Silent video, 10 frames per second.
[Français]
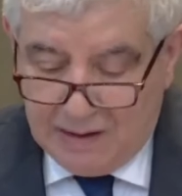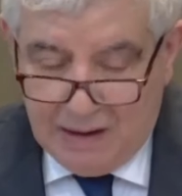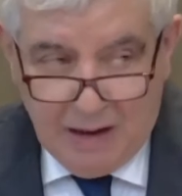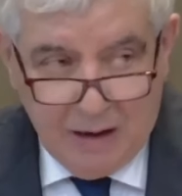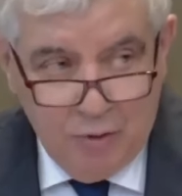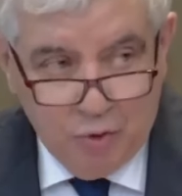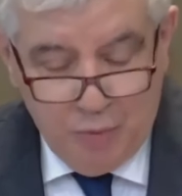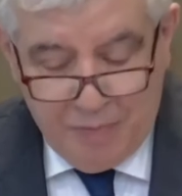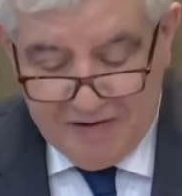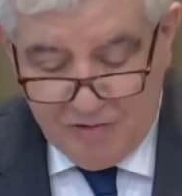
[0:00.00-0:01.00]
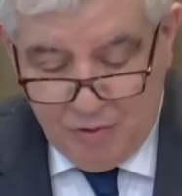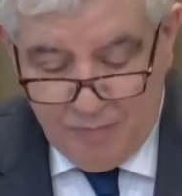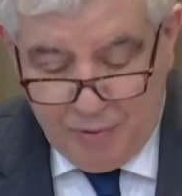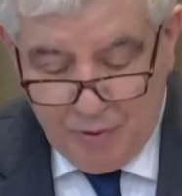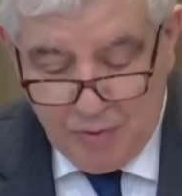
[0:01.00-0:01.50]
car
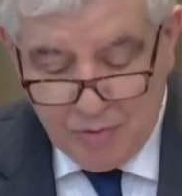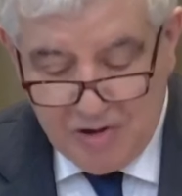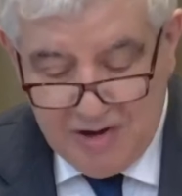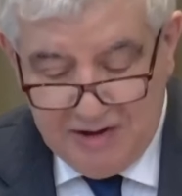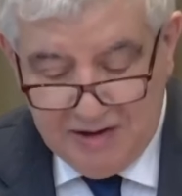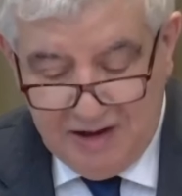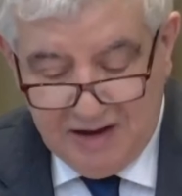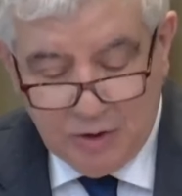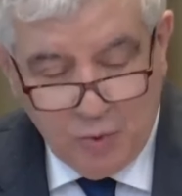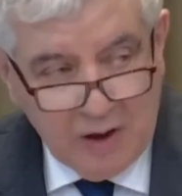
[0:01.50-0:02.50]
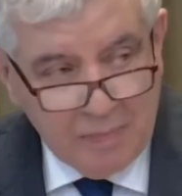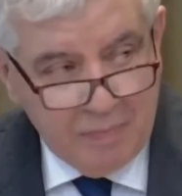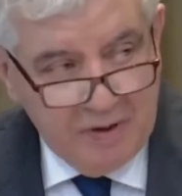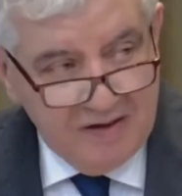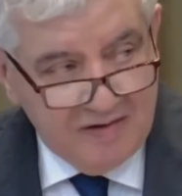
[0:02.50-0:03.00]
l'occupation prolongée des territoires
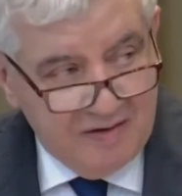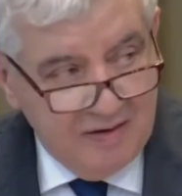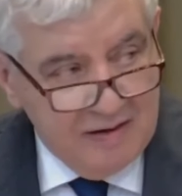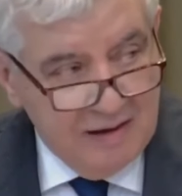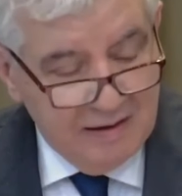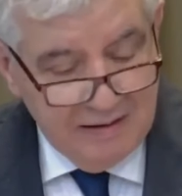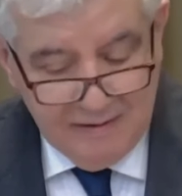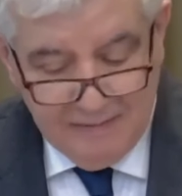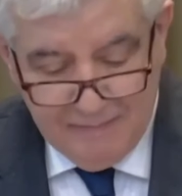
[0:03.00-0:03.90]
palestiniens